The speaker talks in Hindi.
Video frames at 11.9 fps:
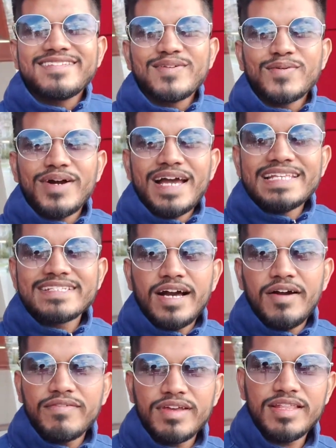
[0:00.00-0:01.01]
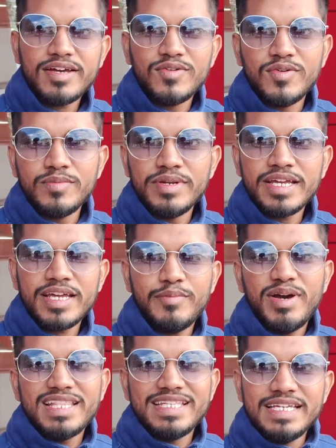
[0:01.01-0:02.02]
तो गाइस काफ़ी ज़्यादा घूमने के
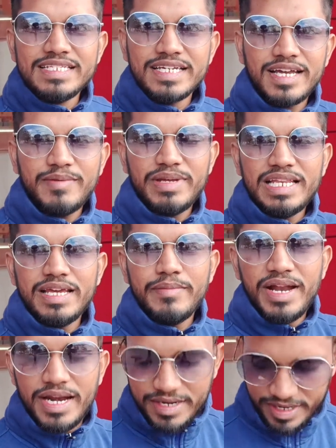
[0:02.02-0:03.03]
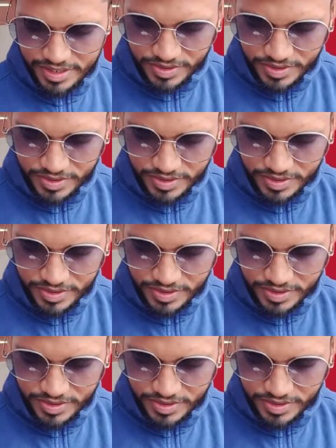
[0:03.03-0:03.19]
बाद ये जगह मिली है बैठने